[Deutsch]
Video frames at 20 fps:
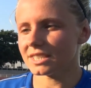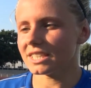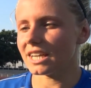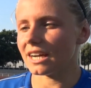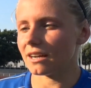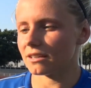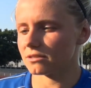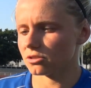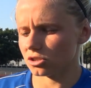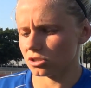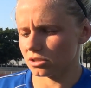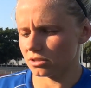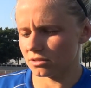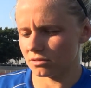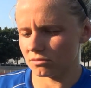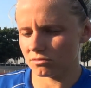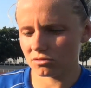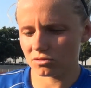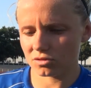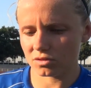Ja,
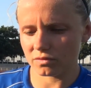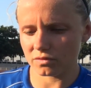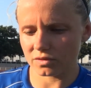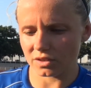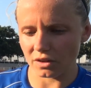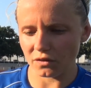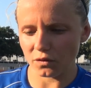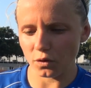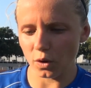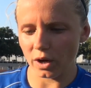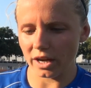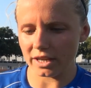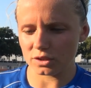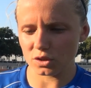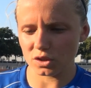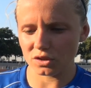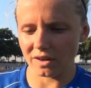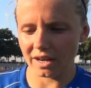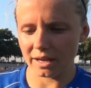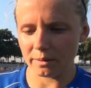schon davor.
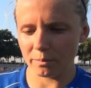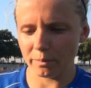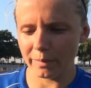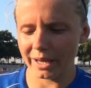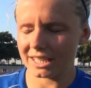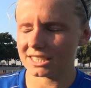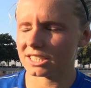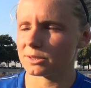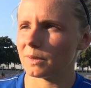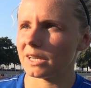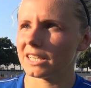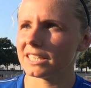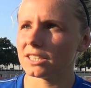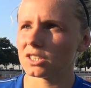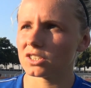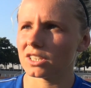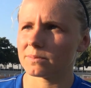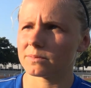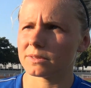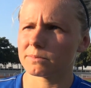Also ich war im März mal
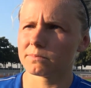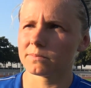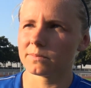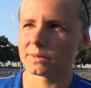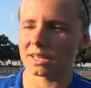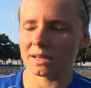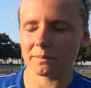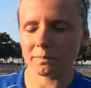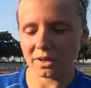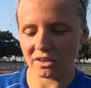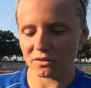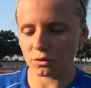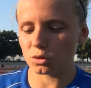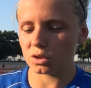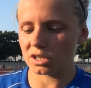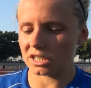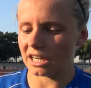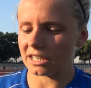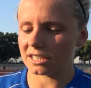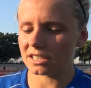hier und habe mir dann ein paar
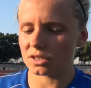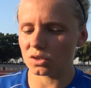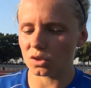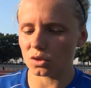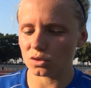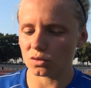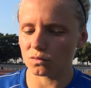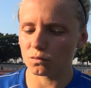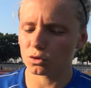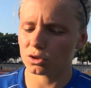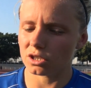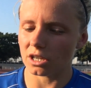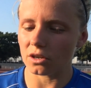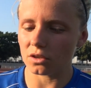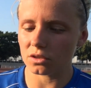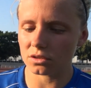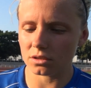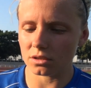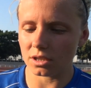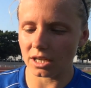Wohnungen angeguckt und wurde
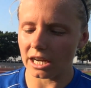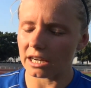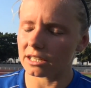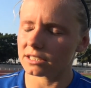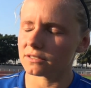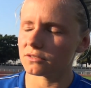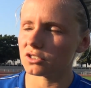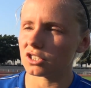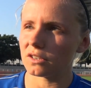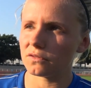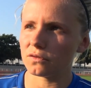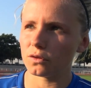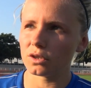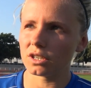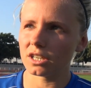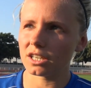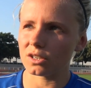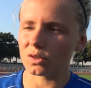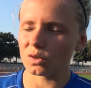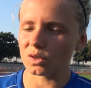auch relativ schnell
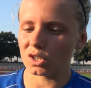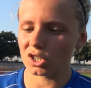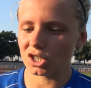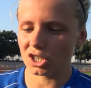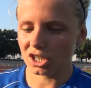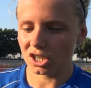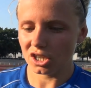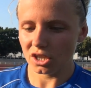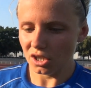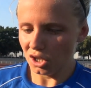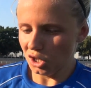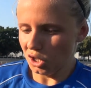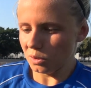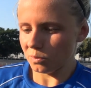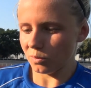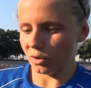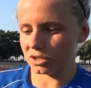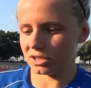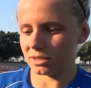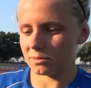fündig. Und
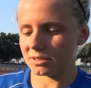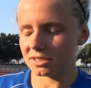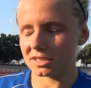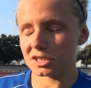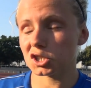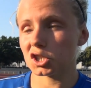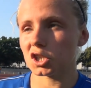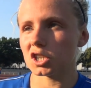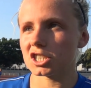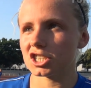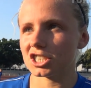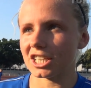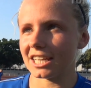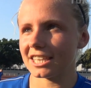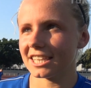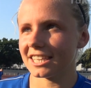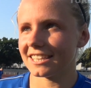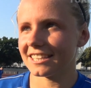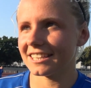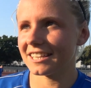Potsdam ist eine schöne
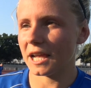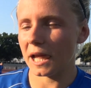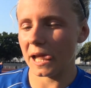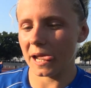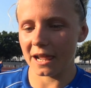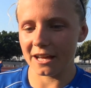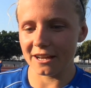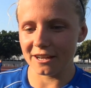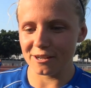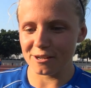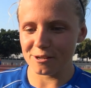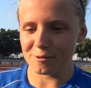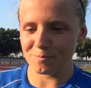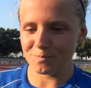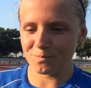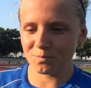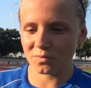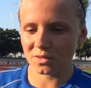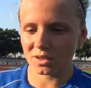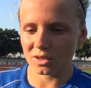Stadt
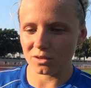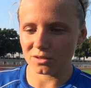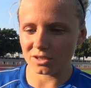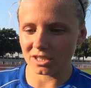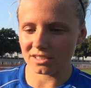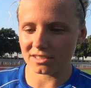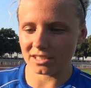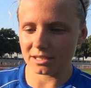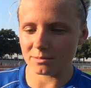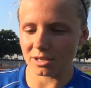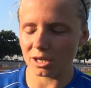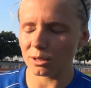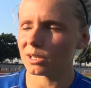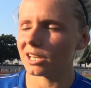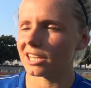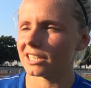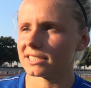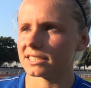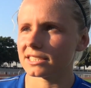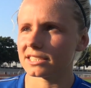ähm, und deshalb glaube
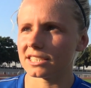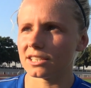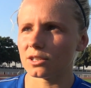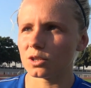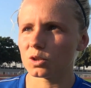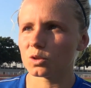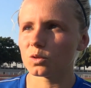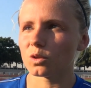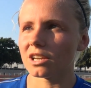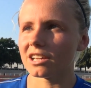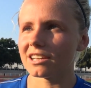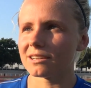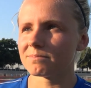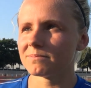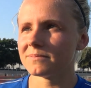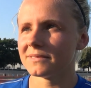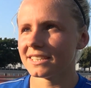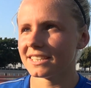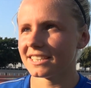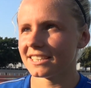ich, lässt sich hier auch gut leben.